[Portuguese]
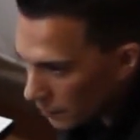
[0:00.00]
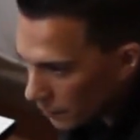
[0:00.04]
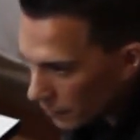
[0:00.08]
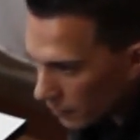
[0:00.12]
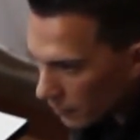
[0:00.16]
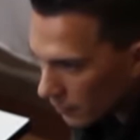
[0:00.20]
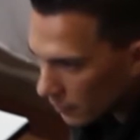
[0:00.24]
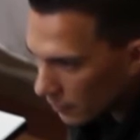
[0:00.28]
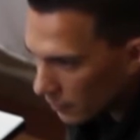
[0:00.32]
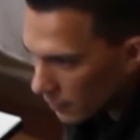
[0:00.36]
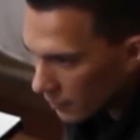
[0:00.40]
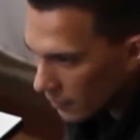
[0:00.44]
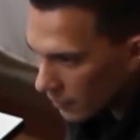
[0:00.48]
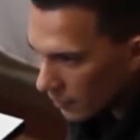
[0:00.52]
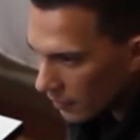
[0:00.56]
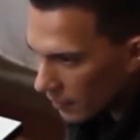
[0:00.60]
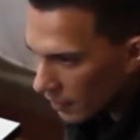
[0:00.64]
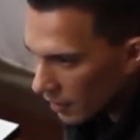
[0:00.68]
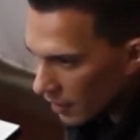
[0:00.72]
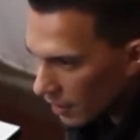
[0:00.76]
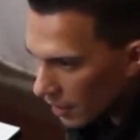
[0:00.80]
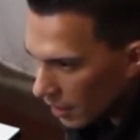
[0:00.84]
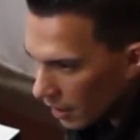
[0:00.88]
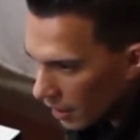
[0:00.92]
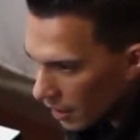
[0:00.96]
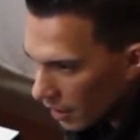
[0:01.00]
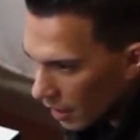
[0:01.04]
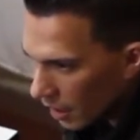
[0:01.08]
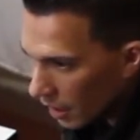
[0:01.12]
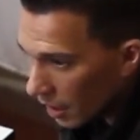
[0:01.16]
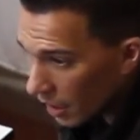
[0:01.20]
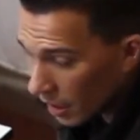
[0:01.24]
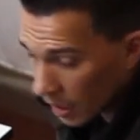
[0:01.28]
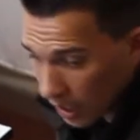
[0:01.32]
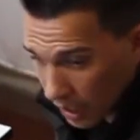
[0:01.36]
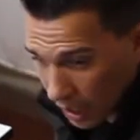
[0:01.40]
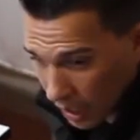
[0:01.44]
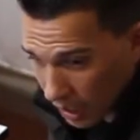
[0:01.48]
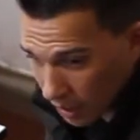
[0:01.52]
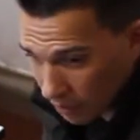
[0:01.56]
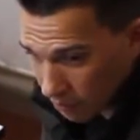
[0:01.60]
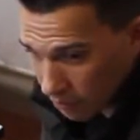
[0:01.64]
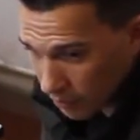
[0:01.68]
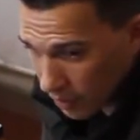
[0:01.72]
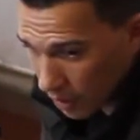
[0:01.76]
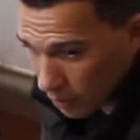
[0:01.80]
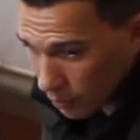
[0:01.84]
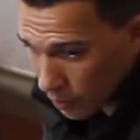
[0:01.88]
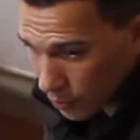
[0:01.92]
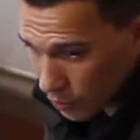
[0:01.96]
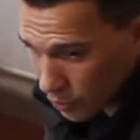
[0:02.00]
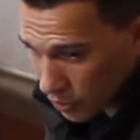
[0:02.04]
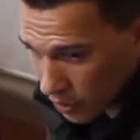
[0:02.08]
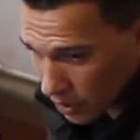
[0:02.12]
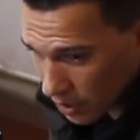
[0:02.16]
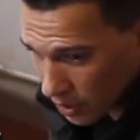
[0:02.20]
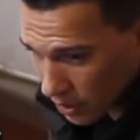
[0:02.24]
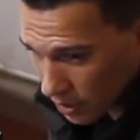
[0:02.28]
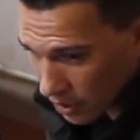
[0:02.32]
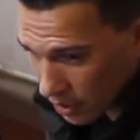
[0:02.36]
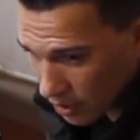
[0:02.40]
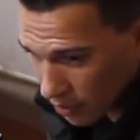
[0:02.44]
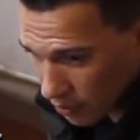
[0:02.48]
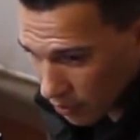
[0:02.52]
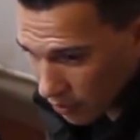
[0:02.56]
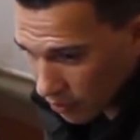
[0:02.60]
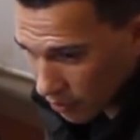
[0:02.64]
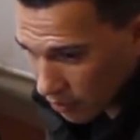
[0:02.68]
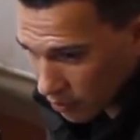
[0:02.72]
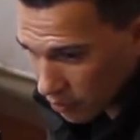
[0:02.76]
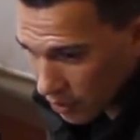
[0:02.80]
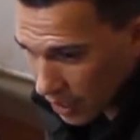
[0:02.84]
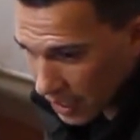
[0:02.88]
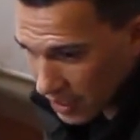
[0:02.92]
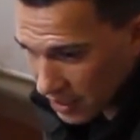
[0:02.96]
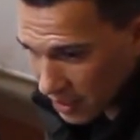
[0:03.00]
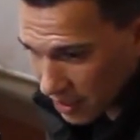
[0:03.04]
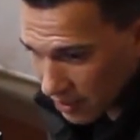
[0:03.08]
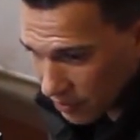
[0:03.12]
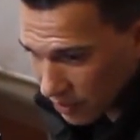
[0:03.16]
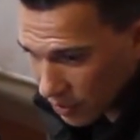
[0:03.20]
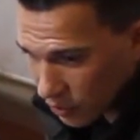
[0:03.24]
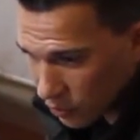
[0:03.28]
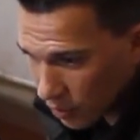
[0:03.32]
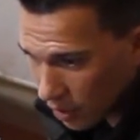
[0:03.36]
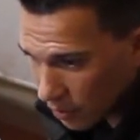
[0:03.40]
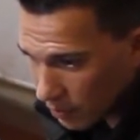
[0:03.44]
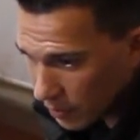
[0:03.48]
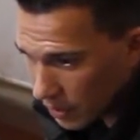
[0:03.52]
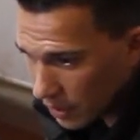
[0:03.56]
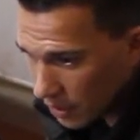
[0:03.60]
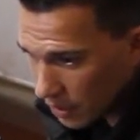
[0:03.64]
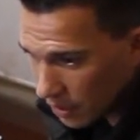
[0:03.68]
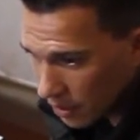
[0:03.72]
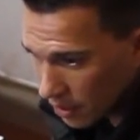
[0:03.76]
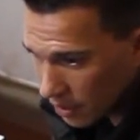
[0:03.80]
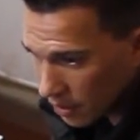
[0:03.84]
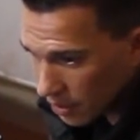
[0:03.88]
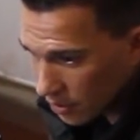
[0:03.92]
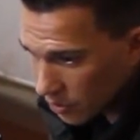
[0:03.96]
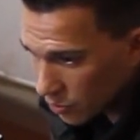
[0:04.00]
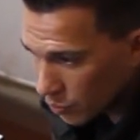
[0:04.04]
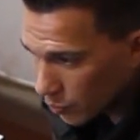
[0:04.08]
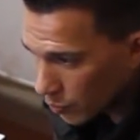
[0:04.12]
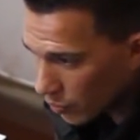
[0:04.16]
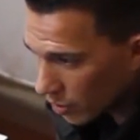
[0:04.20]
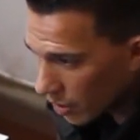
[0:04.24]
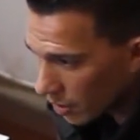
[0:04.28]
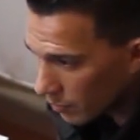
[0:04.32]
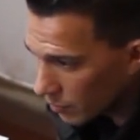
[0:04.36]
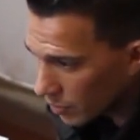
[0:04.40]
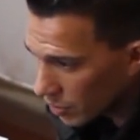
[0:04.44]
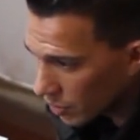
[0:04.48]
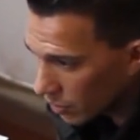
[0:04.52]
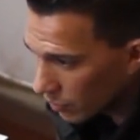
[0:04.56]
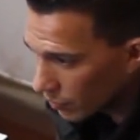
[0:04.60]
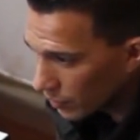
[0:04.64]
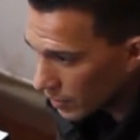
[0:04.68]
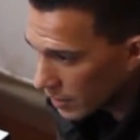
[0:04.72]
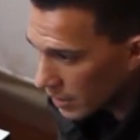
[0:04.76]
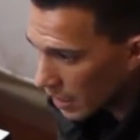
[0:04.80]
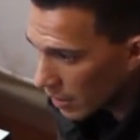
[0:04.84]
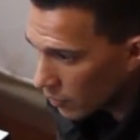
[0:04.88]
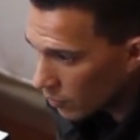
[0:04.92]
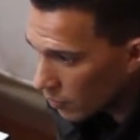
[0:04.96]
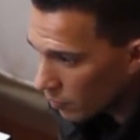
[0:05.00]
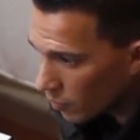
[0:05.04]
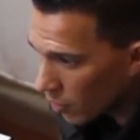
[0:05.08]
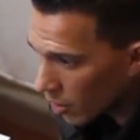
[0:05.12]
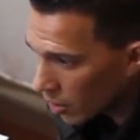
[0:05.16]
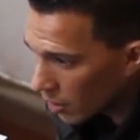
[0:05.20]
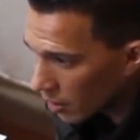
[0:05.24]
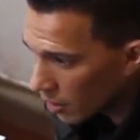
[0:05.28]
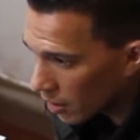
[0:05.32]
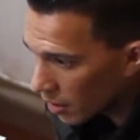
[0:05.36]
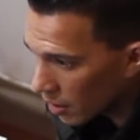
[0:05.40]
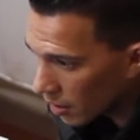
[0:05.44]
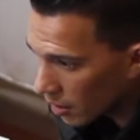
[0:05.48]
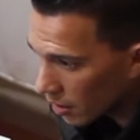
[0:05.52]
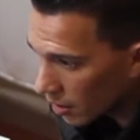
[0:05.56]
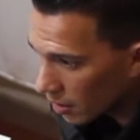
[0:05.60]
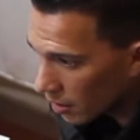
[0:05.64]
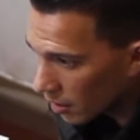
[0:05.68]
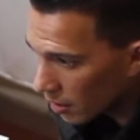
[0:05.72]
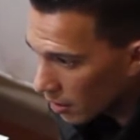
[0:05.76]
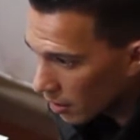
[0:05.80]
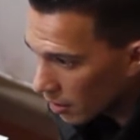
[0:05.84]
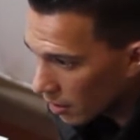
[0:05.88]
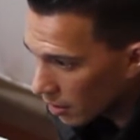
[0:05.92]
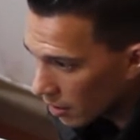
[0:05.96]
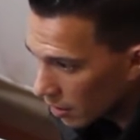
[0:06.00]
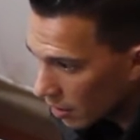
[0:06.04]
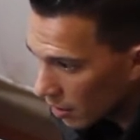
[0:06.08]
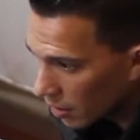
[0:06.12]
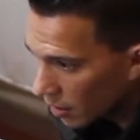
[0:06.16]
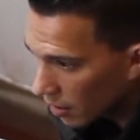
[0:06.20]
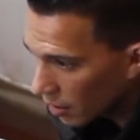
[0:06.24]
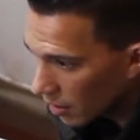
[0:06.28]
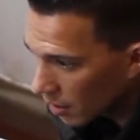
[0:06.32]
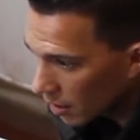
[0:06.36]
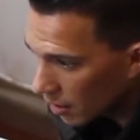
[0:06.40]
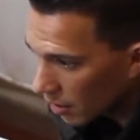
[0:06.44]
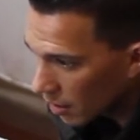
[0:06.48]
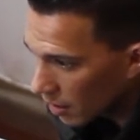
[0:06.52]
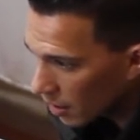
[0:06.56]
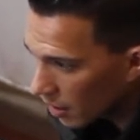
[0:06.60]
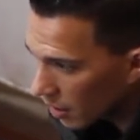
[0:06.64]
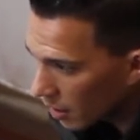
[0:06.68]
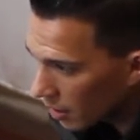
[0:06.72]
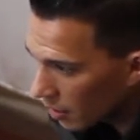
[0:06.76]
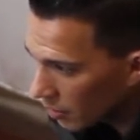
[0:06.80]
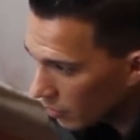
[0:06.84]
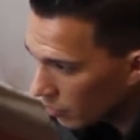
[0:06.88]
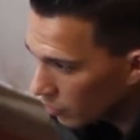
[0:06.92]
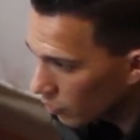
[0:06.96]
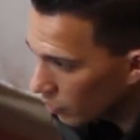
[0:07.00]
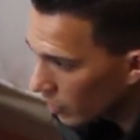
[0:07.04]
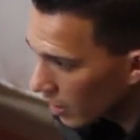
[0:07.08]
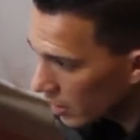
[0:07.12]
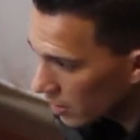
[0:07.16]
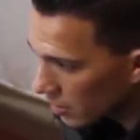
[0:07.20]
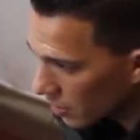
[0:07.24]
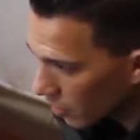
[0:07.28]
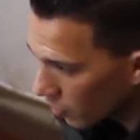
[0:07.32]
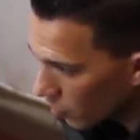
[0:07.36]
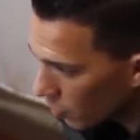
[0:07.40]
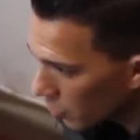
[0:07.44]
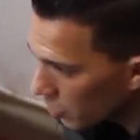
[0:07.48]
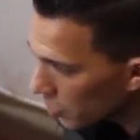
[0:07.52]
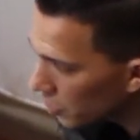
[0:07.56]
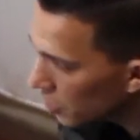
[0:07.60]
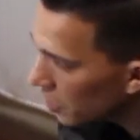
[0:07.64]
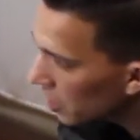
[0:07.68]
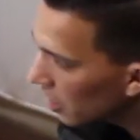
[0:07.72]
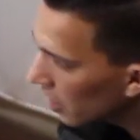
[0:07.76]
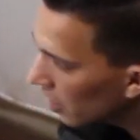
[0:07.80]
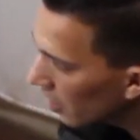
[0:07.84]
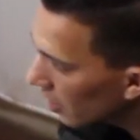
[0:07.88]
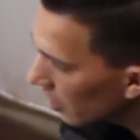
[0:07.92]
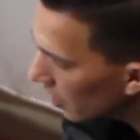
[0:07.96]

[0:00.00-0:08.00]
que desde os 16 viu sua vida envolta pela dança de salão. Em 2014, abriu em